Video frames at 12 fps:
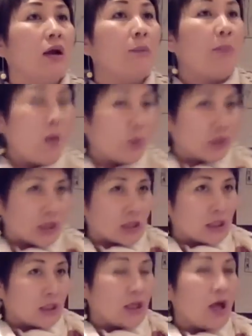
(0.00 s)
把我的这
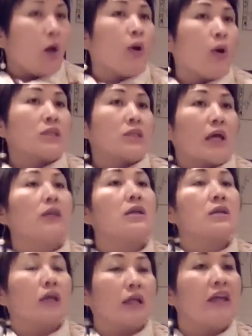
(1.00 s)
个我整个的
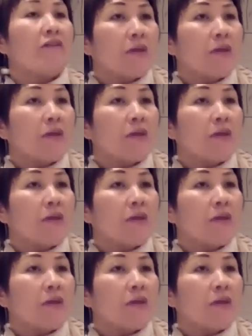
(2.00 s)
这个内